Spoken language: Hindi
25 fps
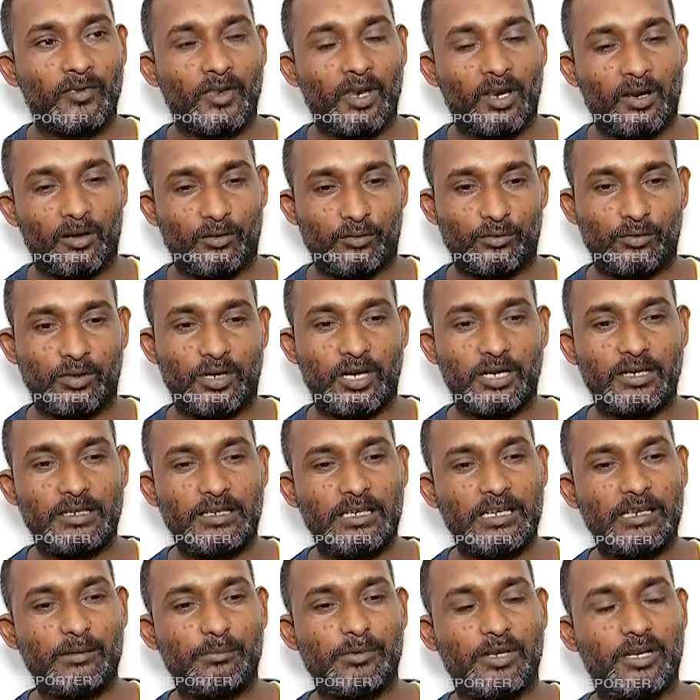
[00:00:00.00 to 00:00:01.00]
थे उनका
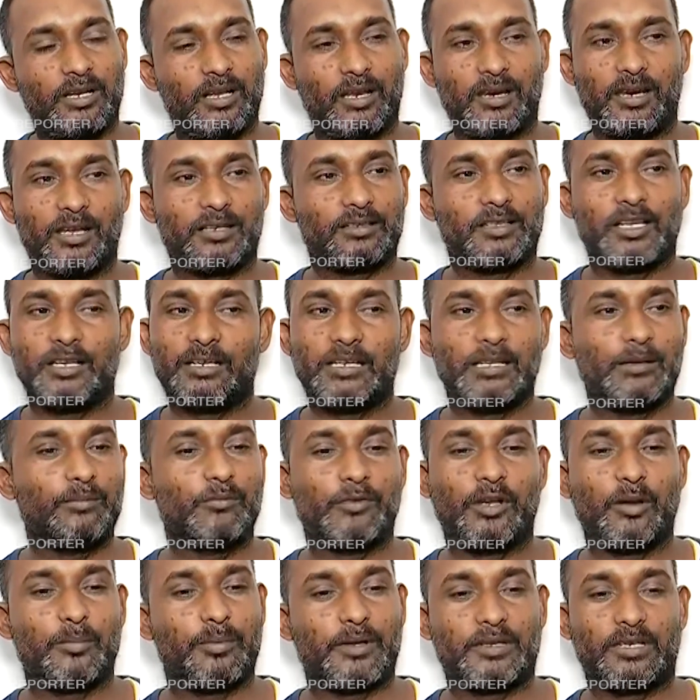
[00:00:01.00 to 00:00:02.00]
टीम एक अलग था टीम
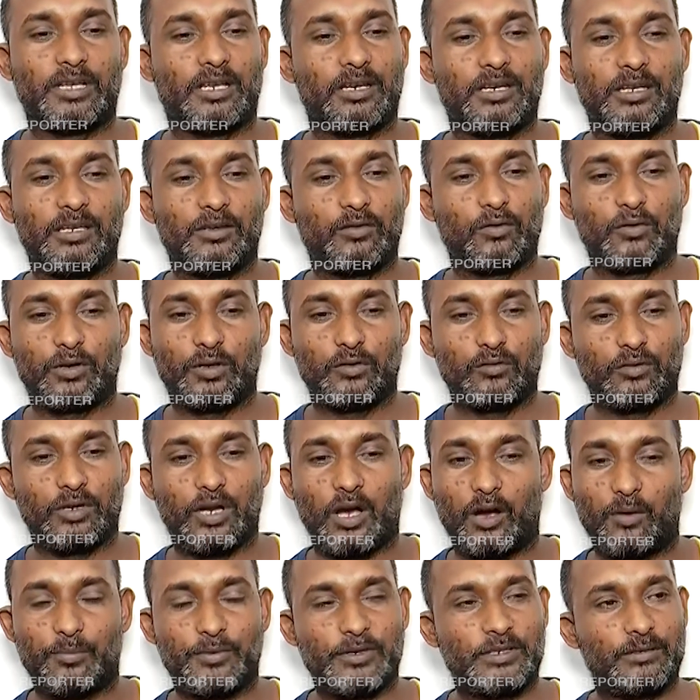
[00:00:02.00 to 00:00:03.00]
का पता नहीं क्योंकि
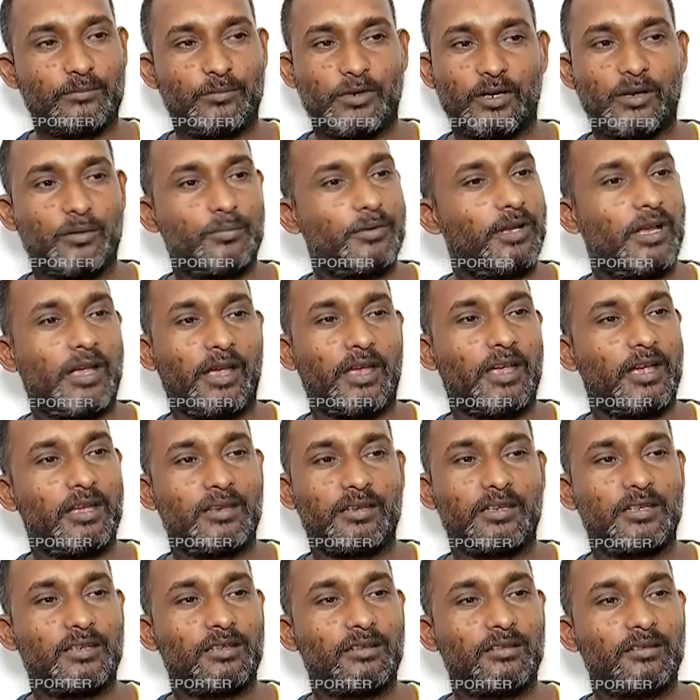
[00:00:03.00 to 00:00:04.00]
उनका ऑफिस में कभी गया
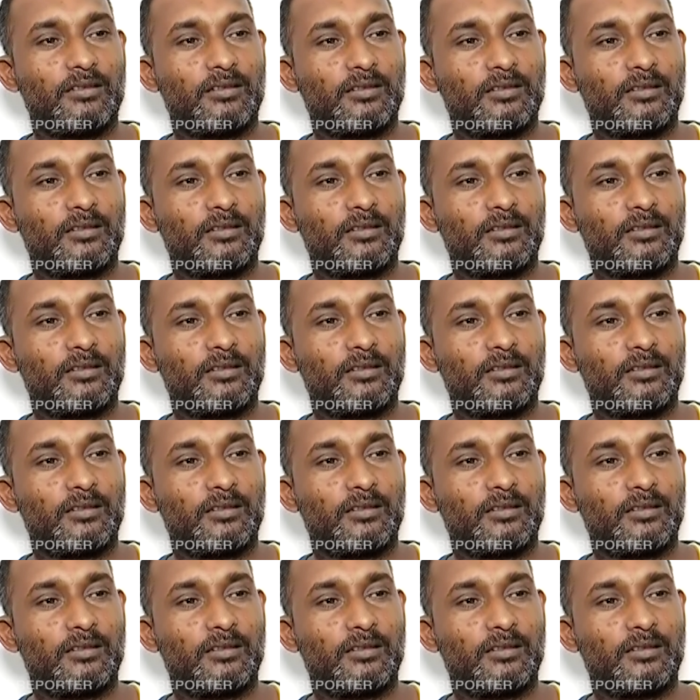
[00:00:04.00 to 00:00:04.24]
नहीं मध्य